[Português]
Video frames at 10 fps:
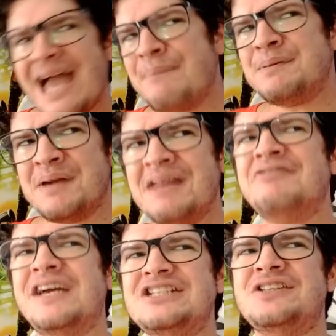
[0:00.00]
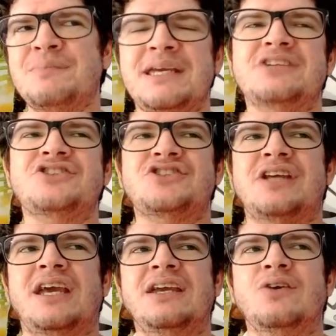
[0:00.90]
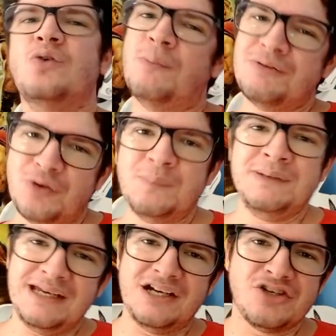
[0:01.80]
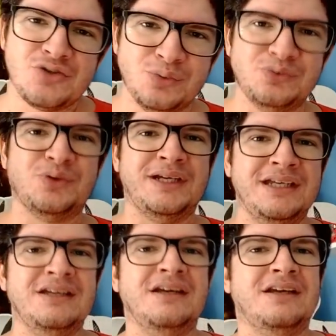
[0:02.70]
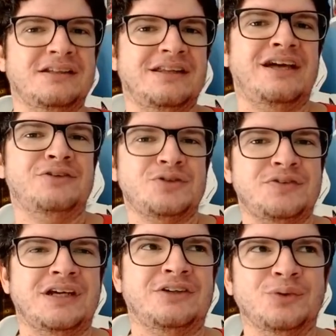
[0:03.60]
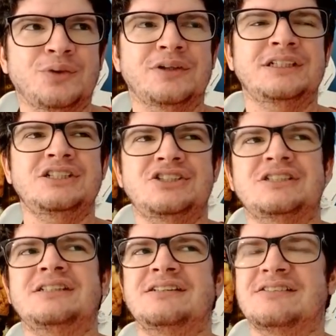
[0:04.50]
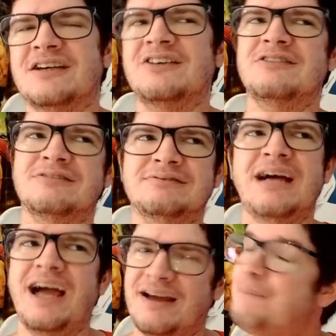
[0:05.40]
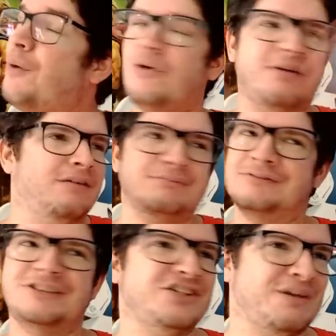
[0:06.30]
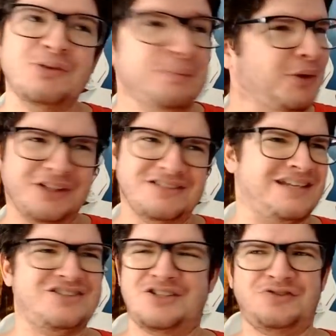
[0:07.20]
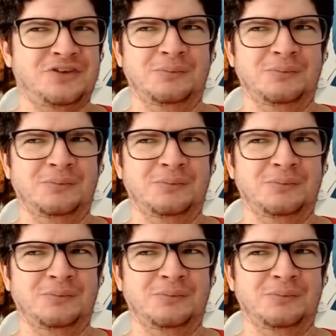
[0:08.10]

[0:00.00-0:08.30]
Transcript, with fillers: É a primeira vez também que a gente tem o Homem-Formiga junto aí, né, dos Vingadores. Então, é, pô, gente, é muito importante você assistir esse